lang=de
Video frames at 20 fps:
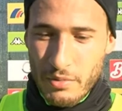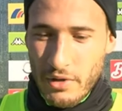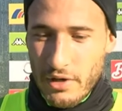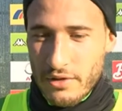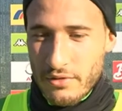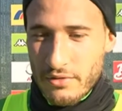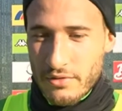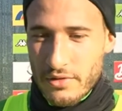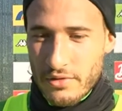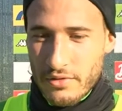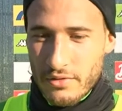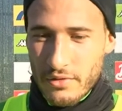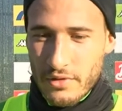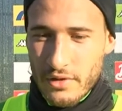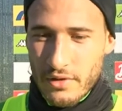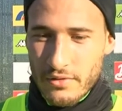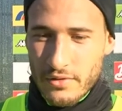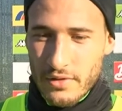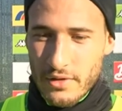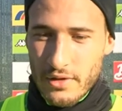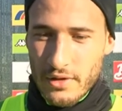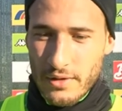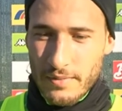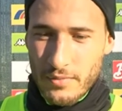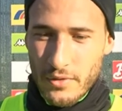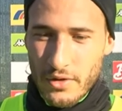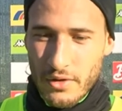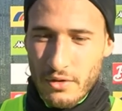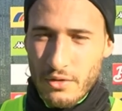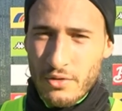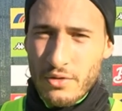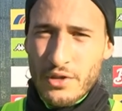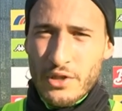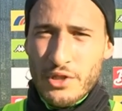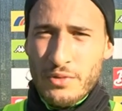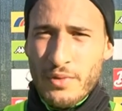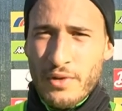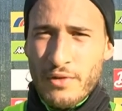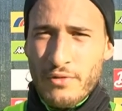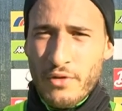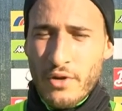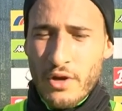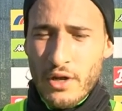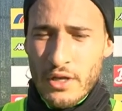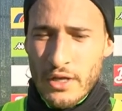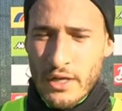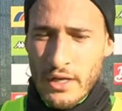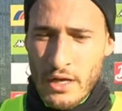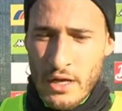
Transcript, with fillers: bereiten uns jetzt gut aufs äh, Euroleague-Spiel vor.